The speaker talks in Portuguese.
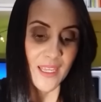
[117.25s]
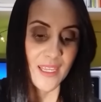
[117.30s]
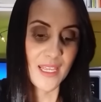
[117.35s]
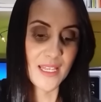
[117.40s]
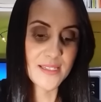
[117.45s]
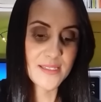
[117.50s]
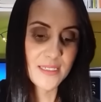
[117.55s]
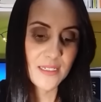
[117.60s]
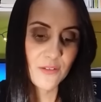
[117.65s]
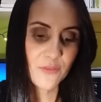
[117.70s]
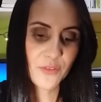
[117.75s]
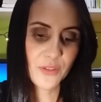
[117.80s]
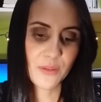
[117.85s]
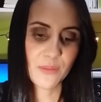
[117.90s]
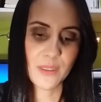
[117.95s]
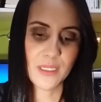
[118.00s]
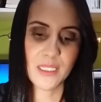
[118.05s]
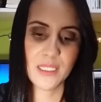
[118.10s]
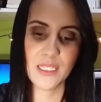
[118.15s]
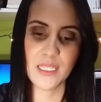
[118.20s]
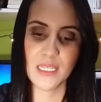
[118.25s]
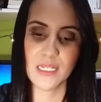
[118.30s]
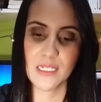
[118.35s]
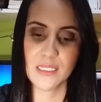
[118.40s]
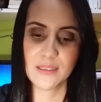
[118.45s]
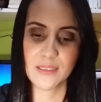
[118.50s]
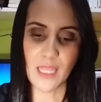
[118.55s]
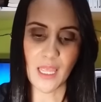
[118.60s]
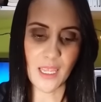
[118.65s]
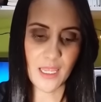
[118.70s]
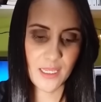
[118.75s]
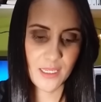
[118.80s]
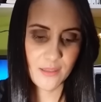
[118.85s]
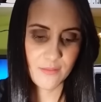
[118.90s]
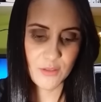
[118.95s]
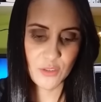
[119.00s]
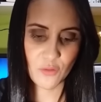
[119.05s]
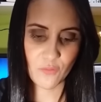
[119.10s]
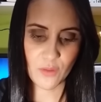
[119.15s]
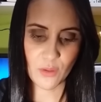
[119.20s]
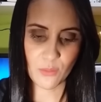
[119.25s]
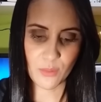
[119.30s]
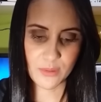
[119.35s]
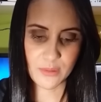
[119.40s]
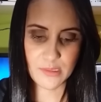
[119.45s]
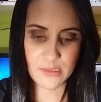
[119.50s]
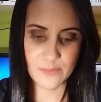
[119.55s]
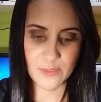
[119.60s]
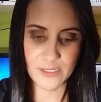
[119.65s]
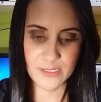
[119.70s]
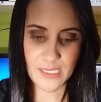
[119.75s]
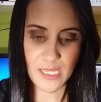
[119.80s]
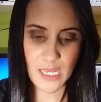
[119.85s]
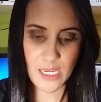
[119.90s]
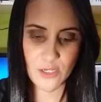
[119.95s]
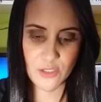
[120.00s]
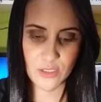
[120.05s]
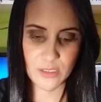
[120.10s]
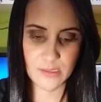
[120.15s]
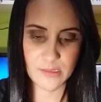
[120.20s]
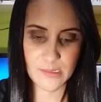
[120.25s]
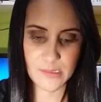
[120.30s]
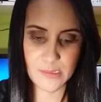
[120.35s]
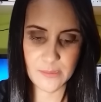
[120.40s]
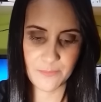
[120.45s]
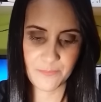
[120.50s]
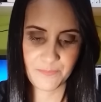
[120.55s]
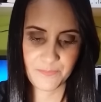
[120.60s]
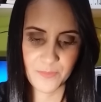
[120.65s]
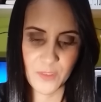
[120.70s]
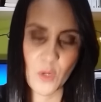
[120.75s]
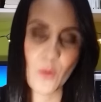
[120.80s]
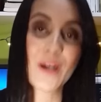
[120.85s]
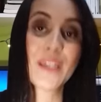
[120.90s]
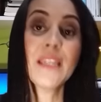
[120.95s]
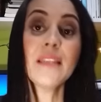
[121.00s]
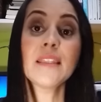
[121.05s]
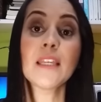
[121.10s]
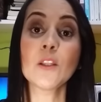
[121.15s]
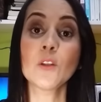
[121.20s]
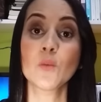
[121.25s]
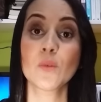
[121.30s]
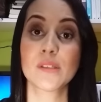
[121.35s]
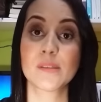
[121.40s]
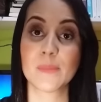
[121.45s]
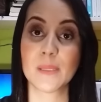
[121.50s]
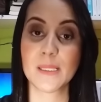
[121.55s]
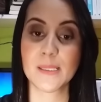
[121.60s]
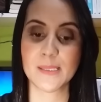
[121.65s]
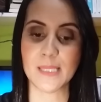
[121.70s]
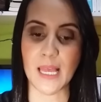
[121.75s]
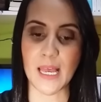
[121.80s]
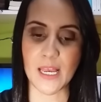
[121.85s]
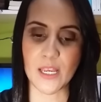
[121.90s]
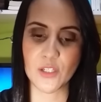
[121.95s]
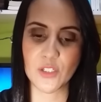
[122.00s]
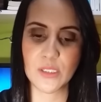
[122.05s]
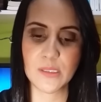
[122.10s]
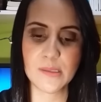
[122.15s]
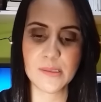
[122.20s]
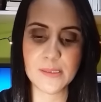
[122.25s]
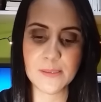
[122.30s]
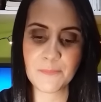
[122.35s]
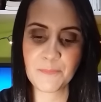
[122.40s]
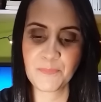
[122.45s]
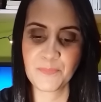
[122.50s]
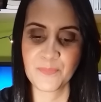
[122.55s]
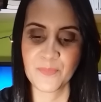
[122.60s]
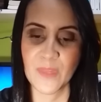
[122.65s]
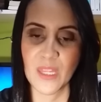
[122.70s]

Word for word: E esse livrinho aqui, ele tem, deixa eu ver quantas mensagens, 42 mensagens